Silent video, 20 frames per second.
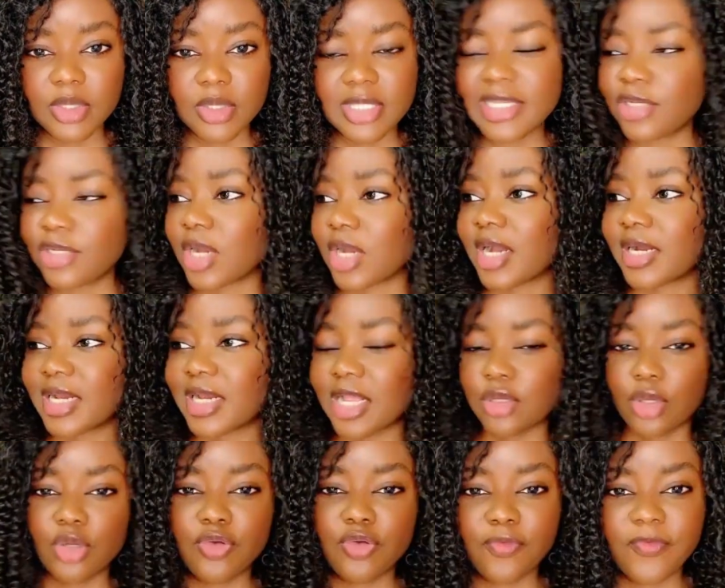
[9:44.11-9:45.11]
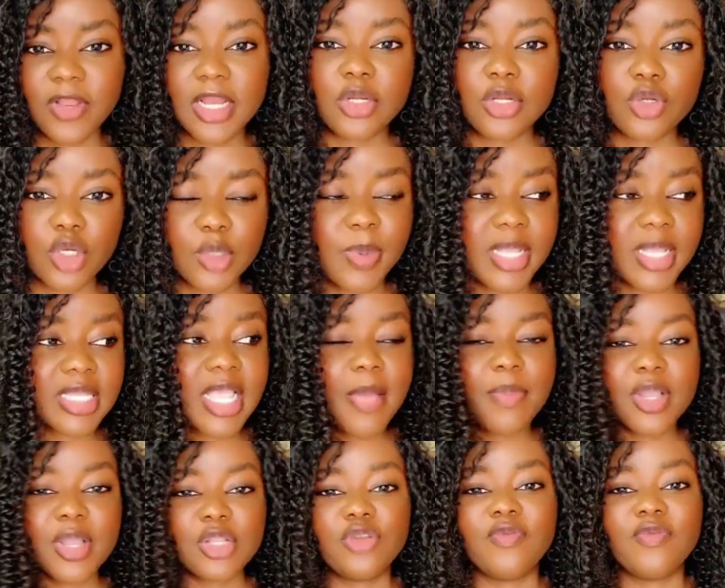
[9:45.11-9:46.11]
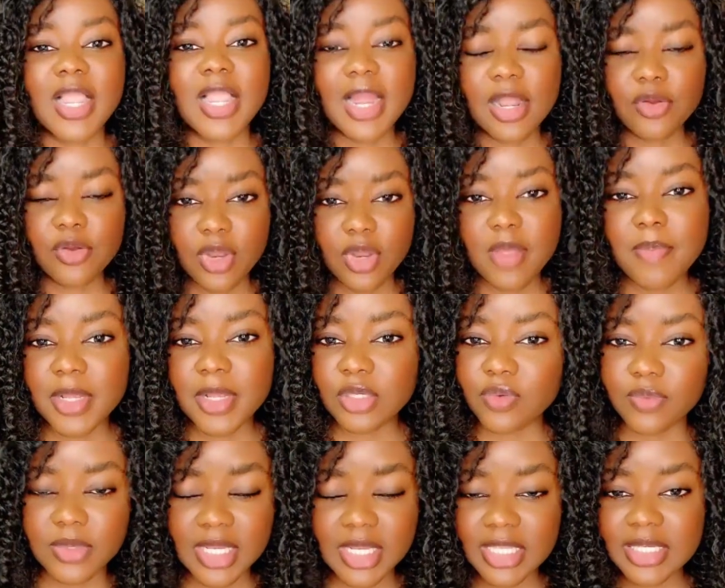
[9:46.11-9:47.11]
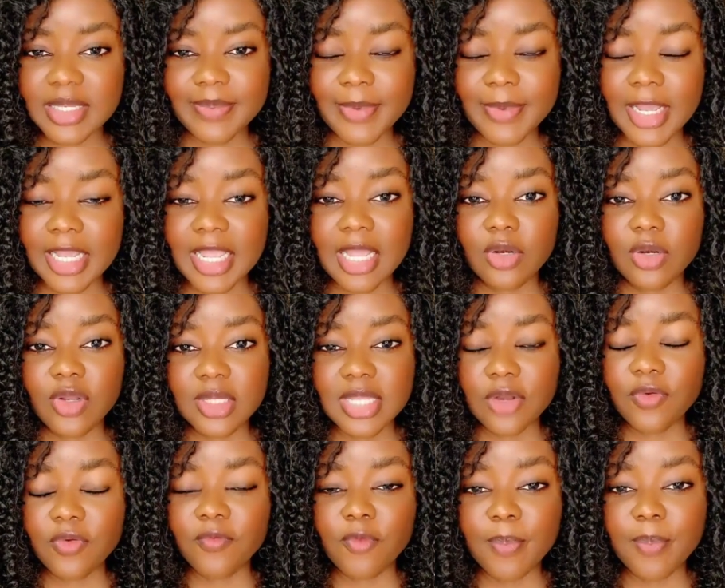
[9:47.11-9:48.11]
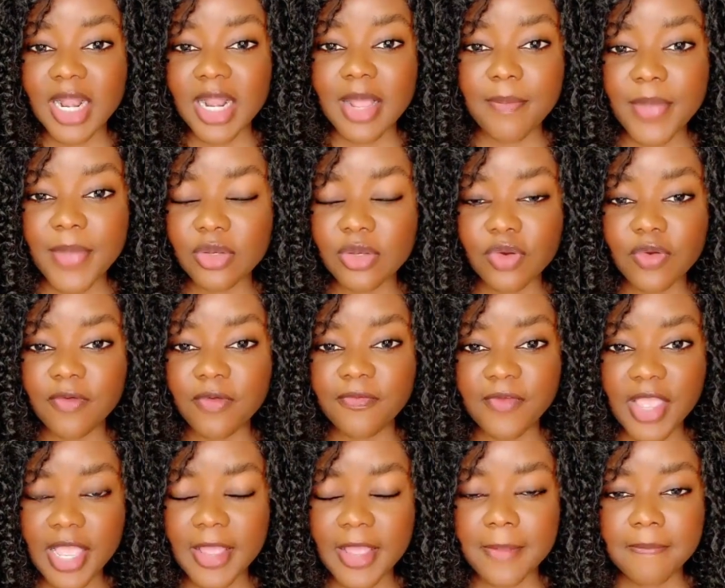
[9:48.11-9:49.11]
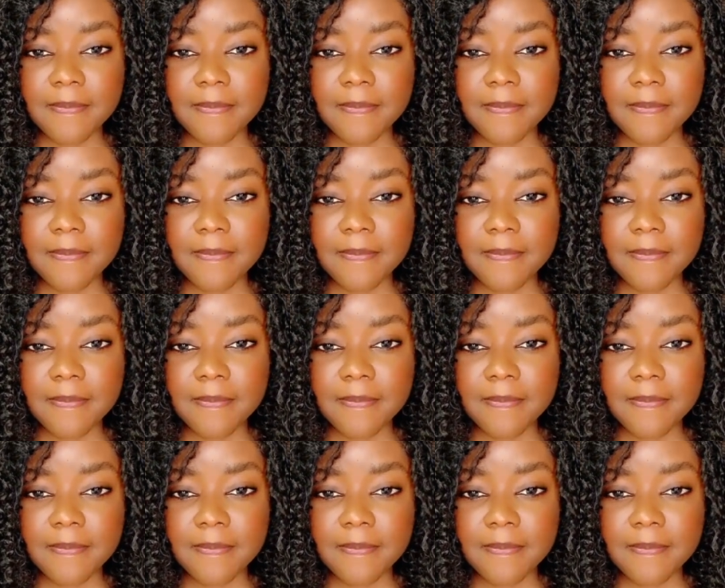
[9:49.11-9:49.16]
Si tu es en relation, tu fais les choses parce qu'après tu vas calculer parce que vous êtes séparés, alors ça ne vaut pas la peine de le faire